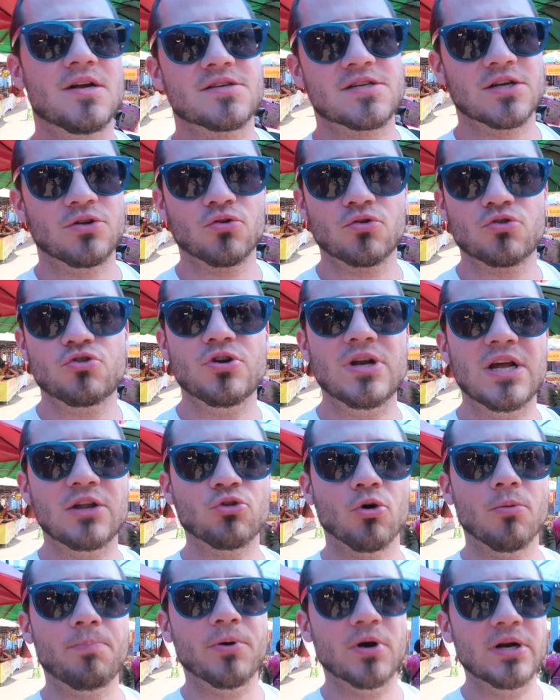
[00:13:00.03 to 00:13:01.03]
c'est donc du
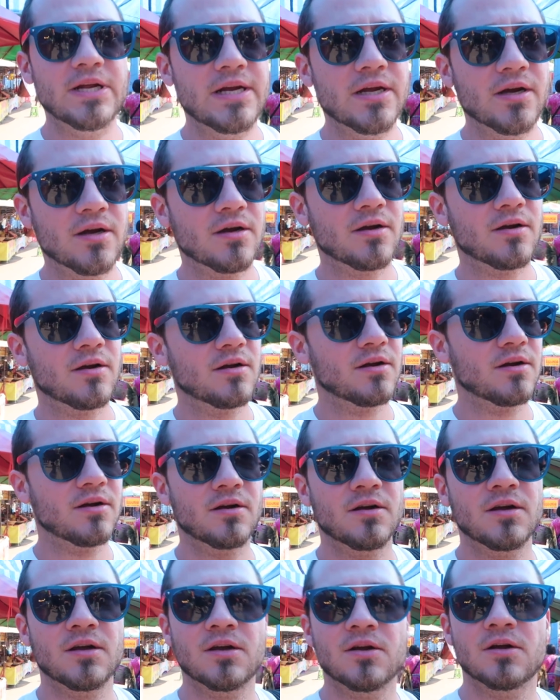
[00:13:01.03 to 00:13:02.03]
laiton poli du
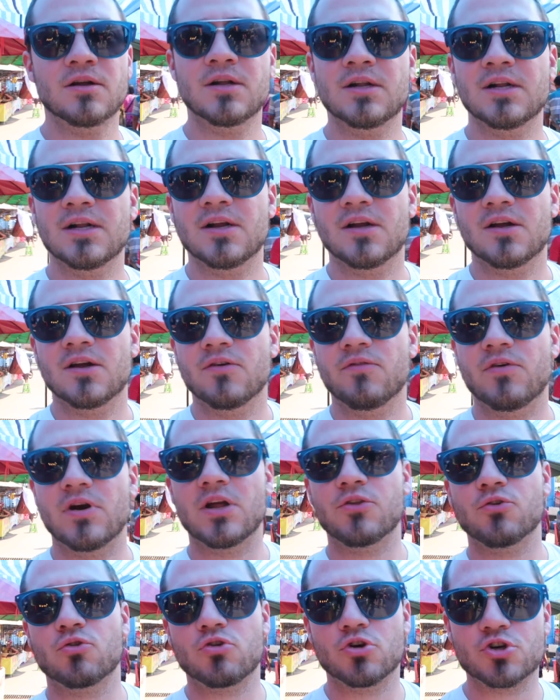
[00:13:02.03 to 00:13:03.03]
laiton poli
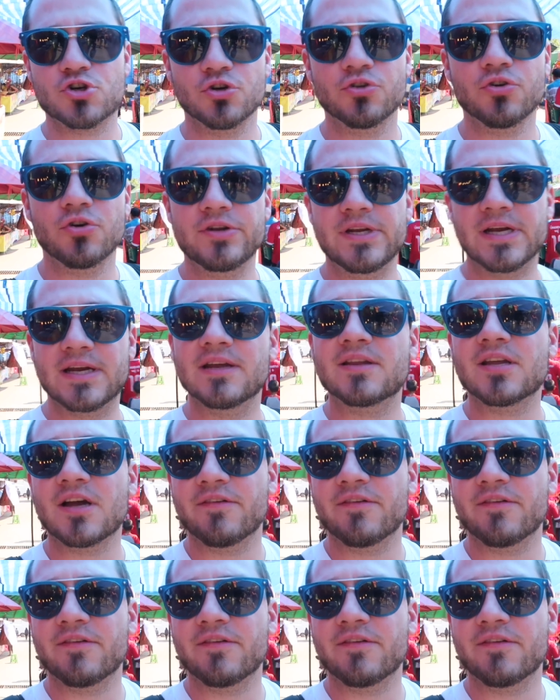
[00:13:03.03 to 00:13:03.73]
Voilà donc le chaudronnier qui